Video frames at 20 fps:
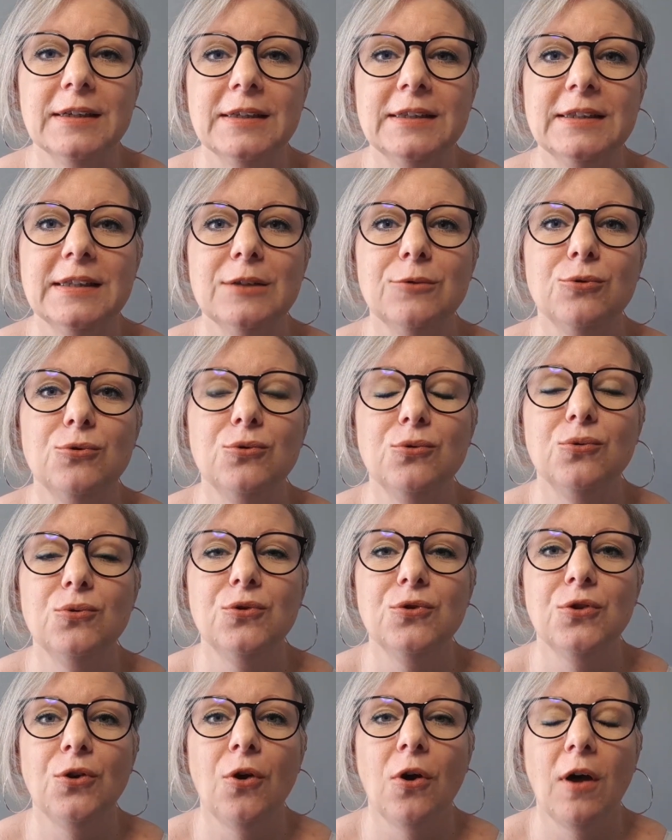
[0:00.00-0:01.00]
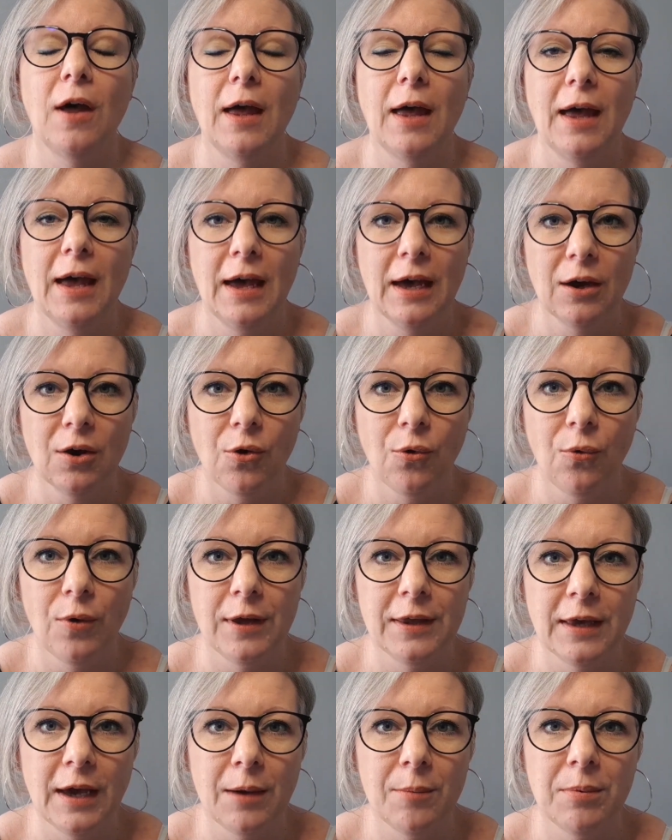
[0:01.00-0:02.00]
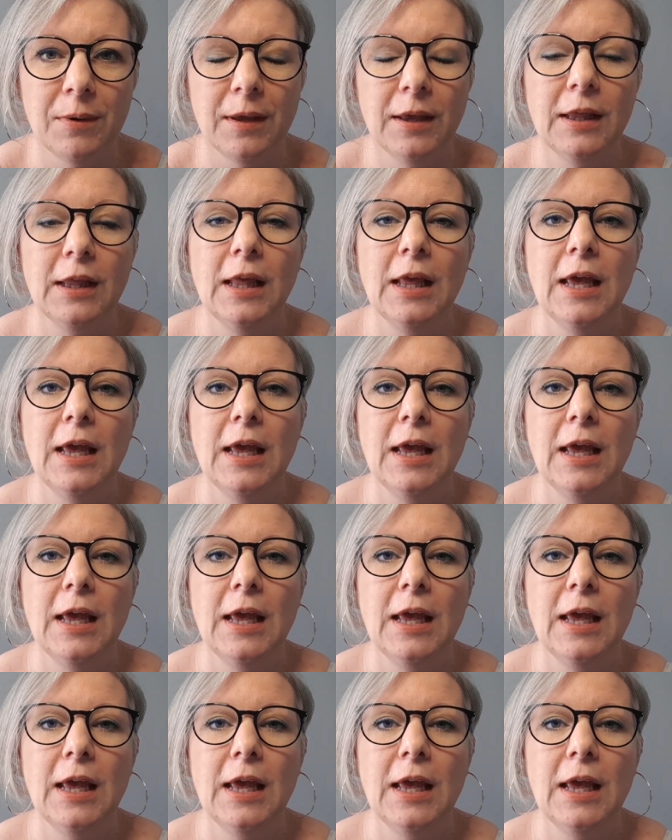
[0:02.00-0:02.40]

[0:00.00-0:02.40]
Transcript: qui est d'une douceur incroyable.